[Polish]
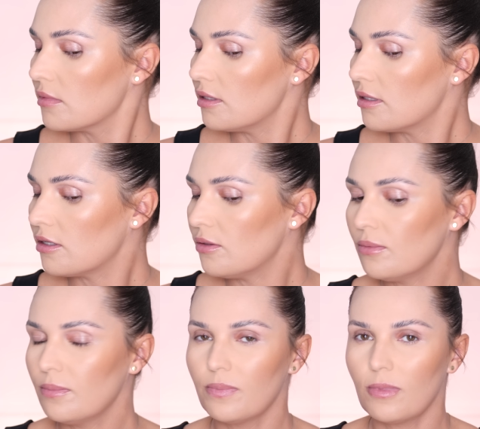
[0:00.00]
i
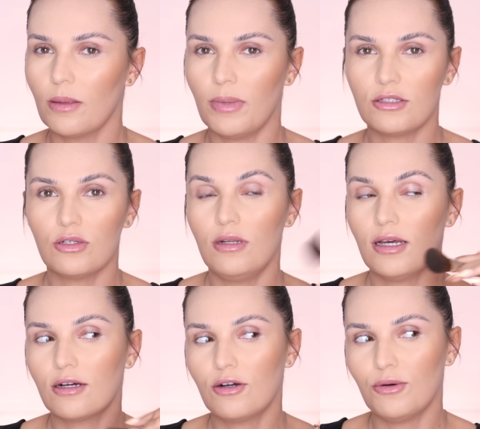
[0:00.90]
taką bardzo
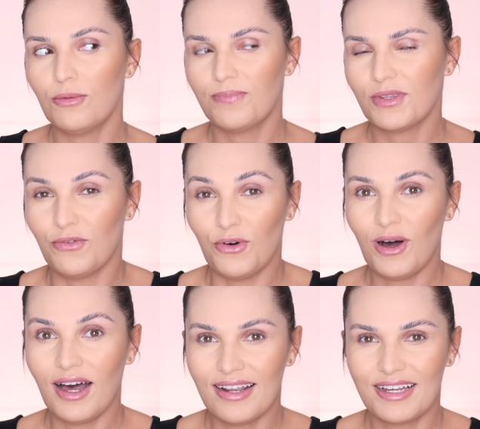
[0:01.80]
lekką
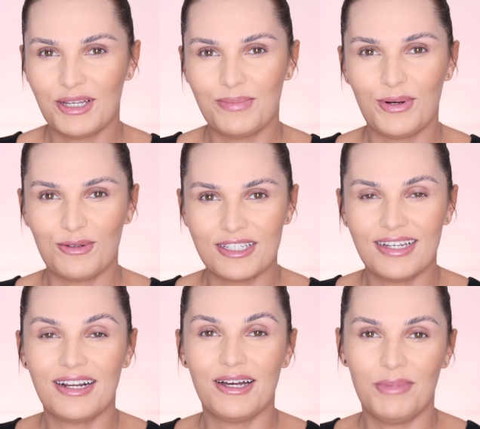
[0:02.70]
woalkę
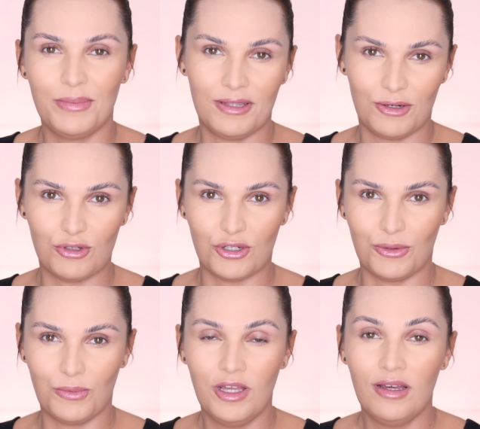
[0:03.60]
bronzera mamy
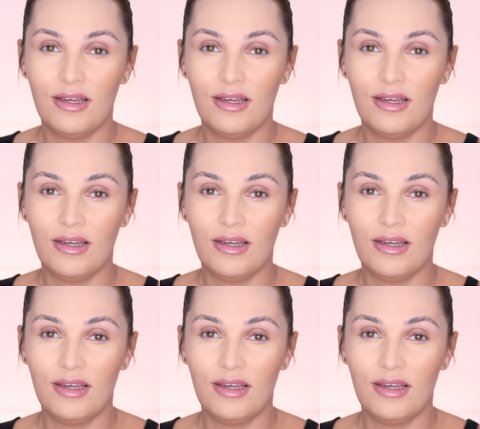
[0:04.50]
nałożoną.